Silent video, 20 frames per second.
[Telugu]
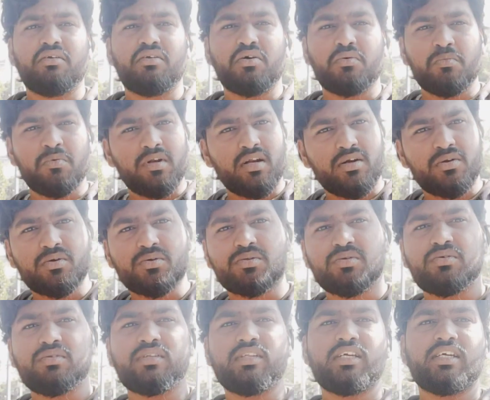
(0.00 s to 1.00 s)
డబ్బులు
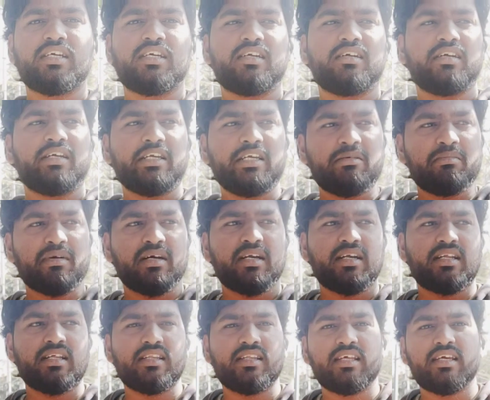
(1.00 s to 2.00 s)
అడుగుతుంది
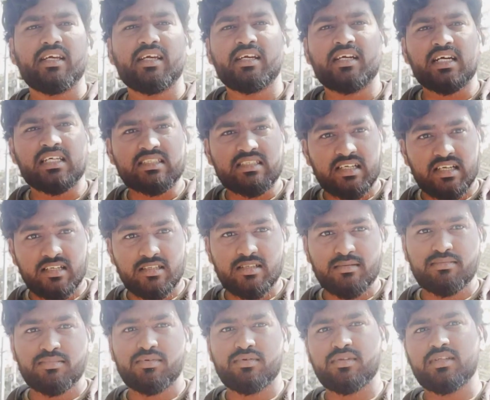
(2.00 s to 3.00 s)
ఏమంటుంది కష్టాలు
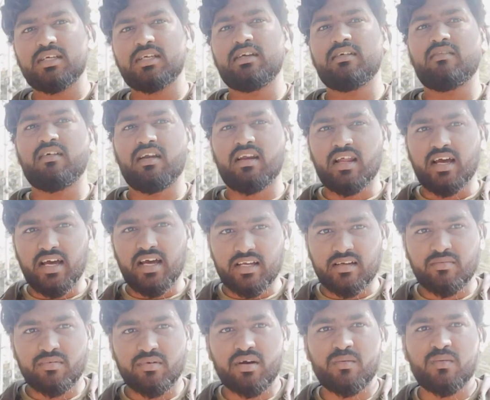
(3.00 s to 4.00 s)
చెప్తుంది వాళ్ళ
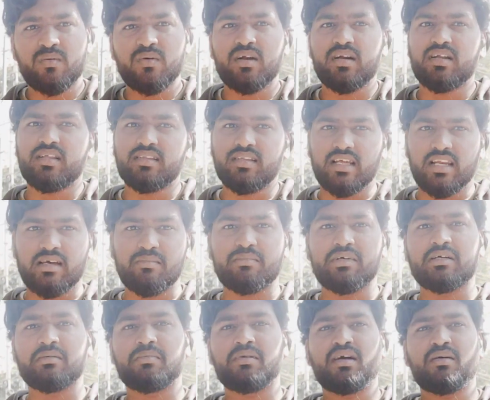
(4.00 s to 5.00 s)
నాన్నకి ప్రాబ్లం అంటుంది వాళ్ళ
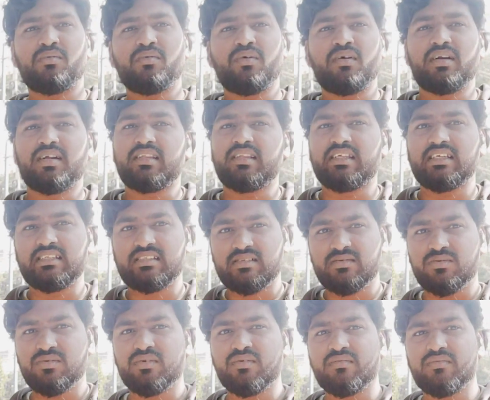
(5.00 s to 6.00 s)
అమ్మకి ప్రాబ్లం ఉంటుంది
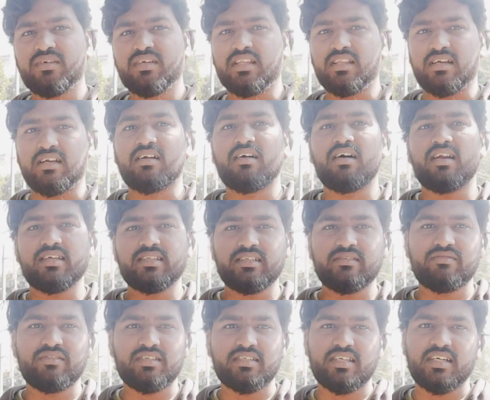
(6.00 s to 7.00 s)
స్కూల్ ఫీజు అంటే కాలేజీ
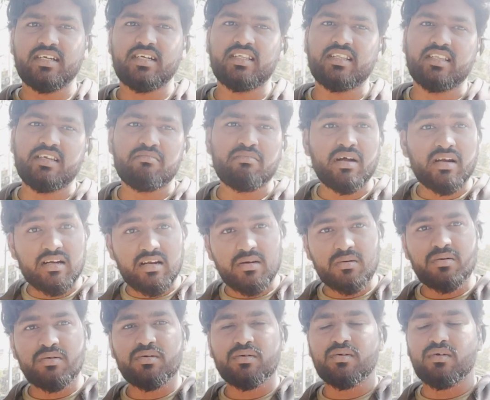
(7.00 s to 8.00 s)
ఫీజు అంటుంది బట్టలు
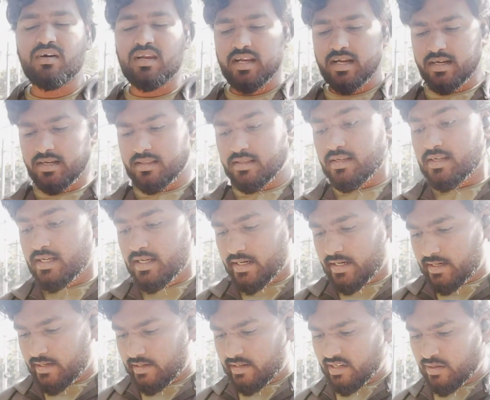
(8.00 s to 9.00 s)
కొనుక్కోవాలంటుంది
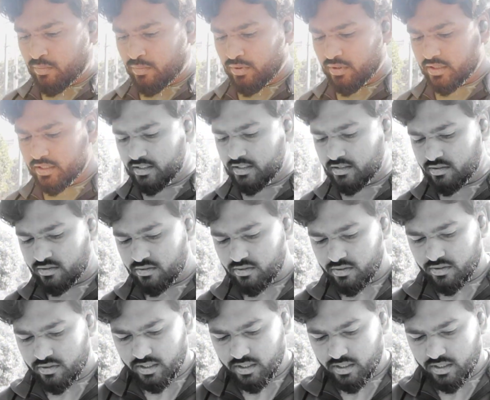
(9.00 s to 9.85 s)
డబ్బులు ప్రతి